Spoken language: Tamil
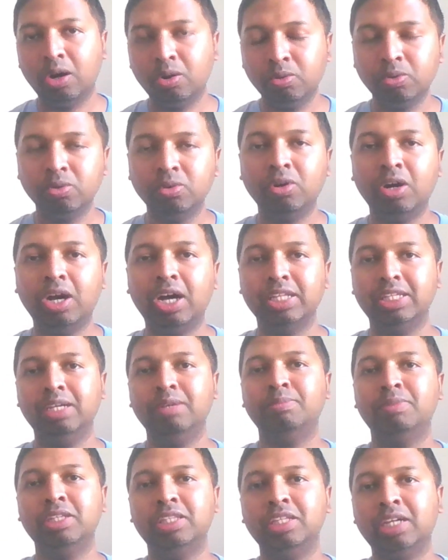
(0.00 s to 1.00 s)
அவங்களும் அதே
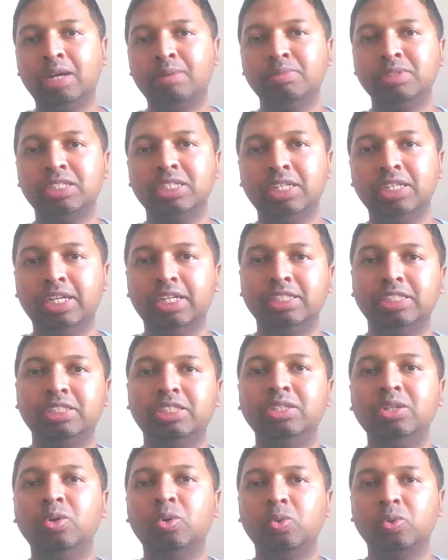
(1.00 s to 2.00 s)
மாதிரி கமிஷன்
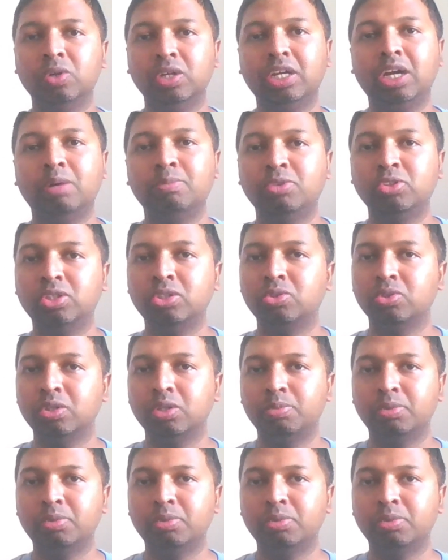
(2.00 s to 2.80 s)
எடுத்துட்டு உங்களுக்கு அமௌண்ட்டை கொடுக்க